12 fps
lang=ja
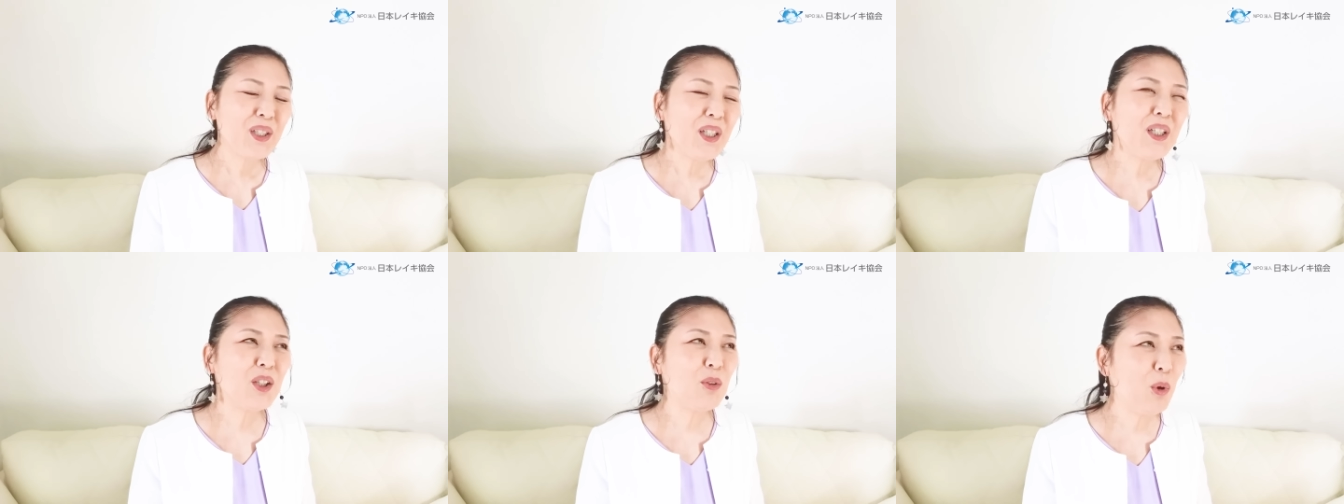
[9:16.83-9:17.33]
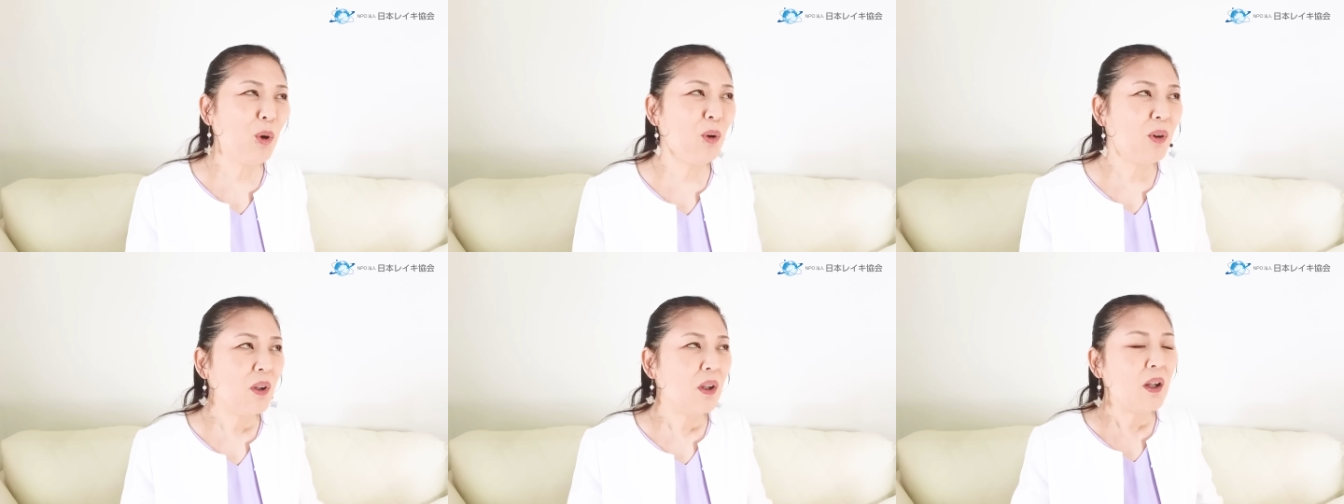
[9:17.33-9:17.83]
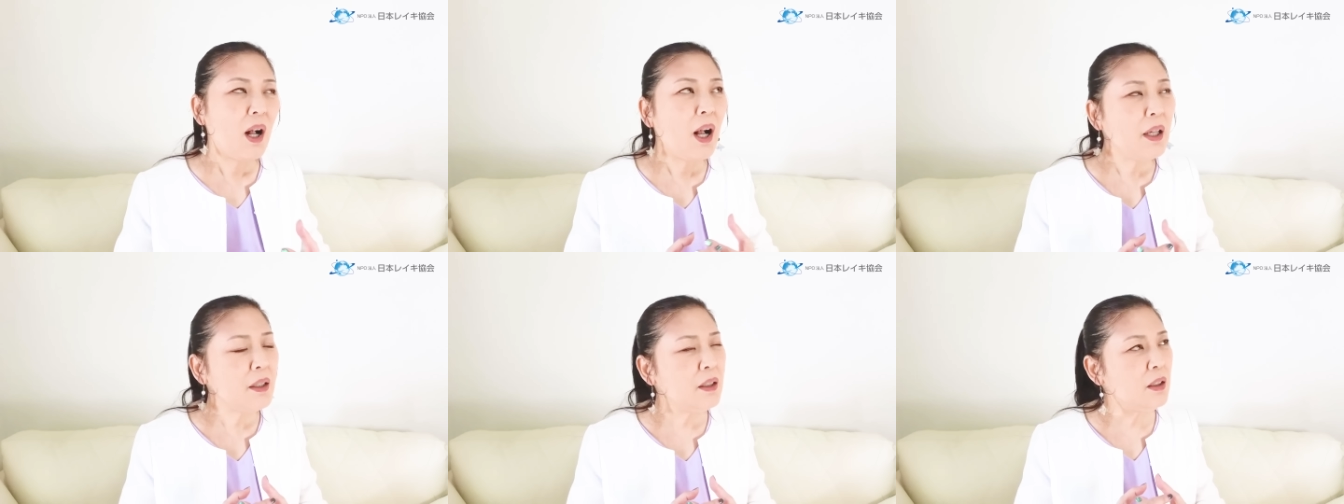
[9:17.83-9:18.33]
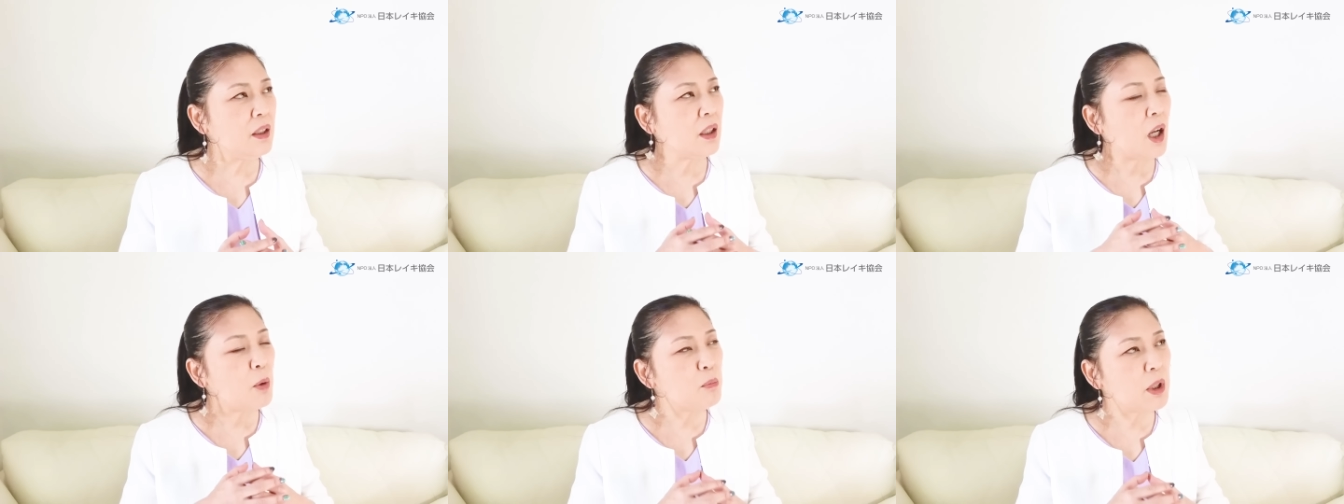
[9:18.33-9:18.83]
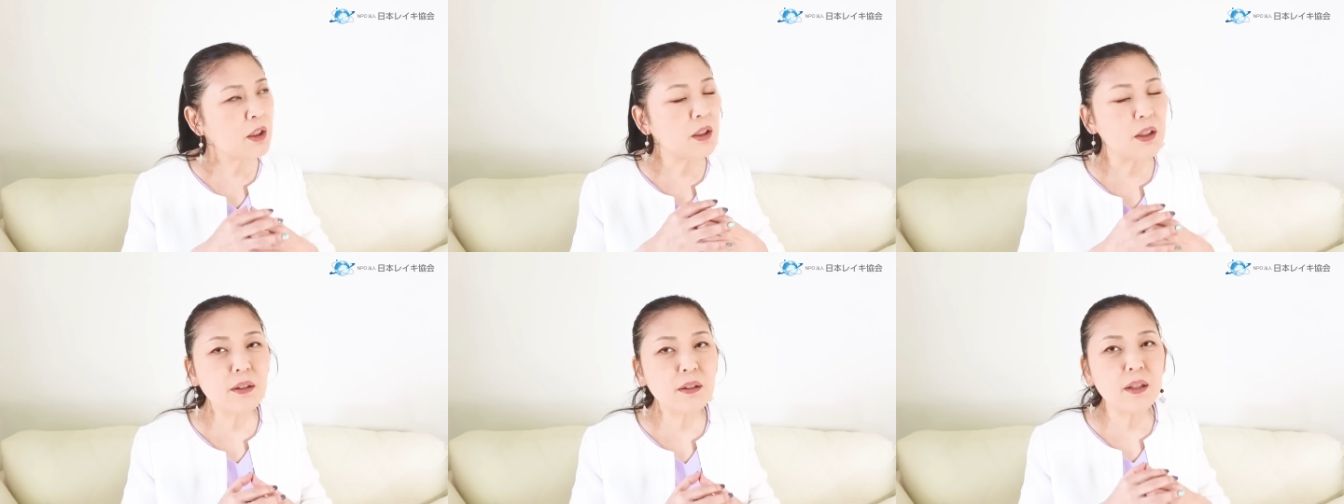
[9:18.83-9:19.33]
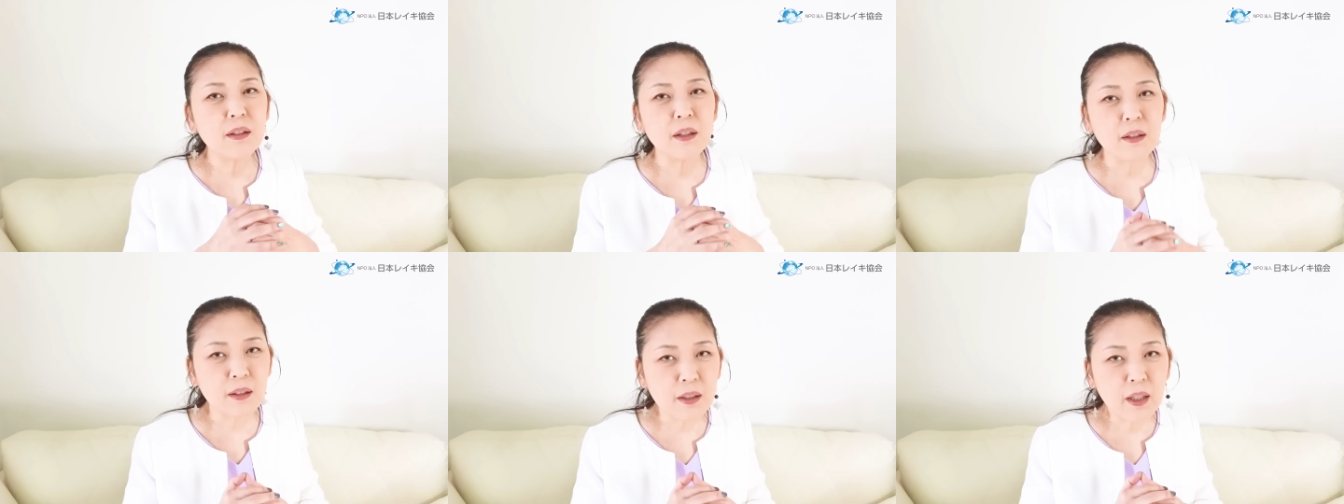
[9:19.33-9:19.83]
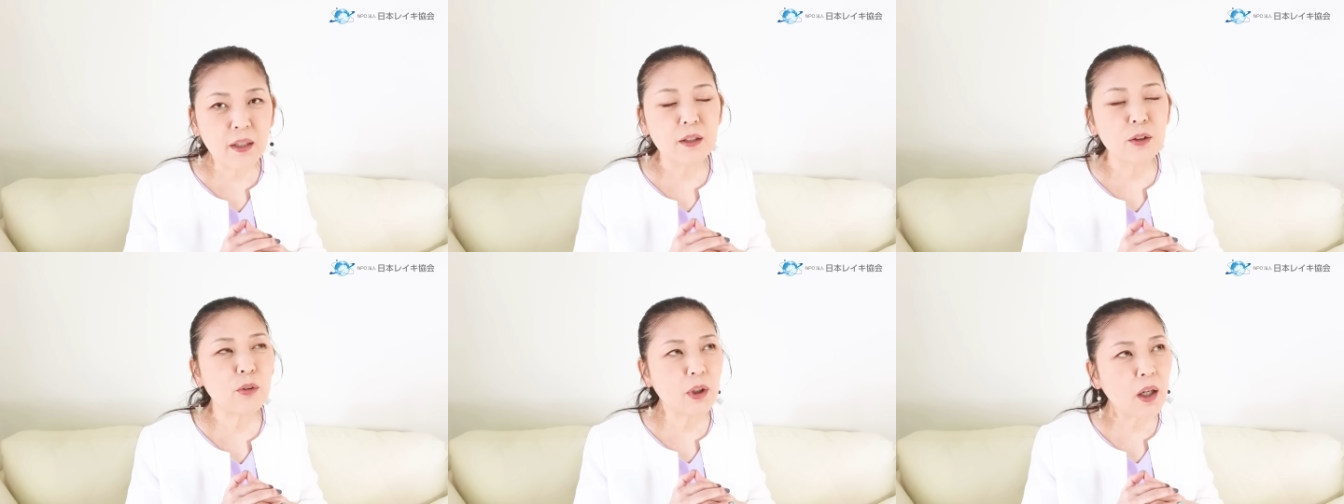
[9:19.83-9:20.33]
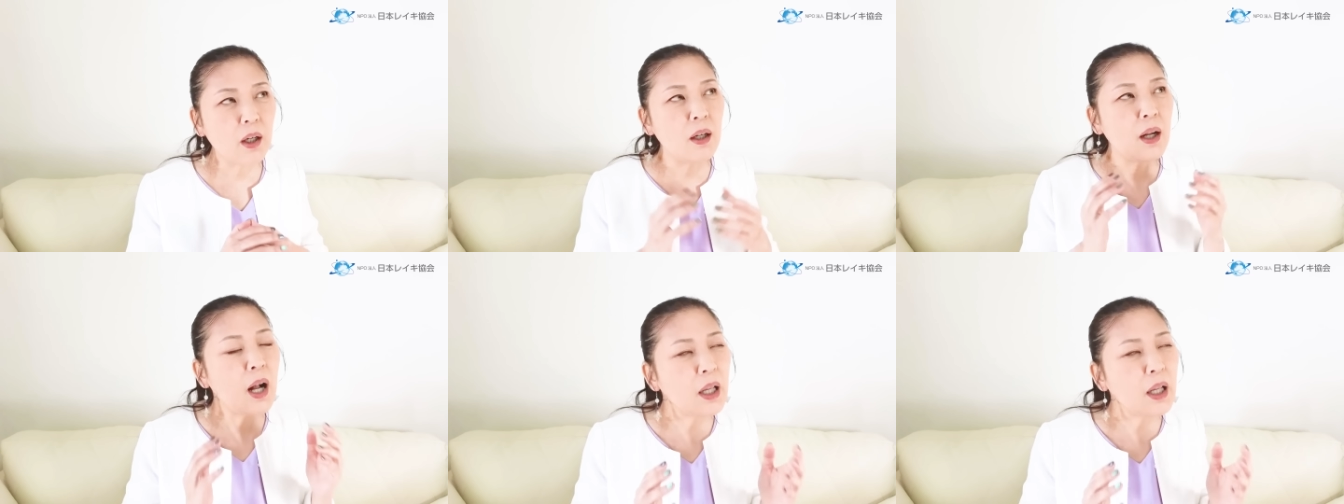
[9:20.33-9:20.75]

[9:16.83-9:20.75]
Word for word: けれども、愛にあんまり気づけていない人や、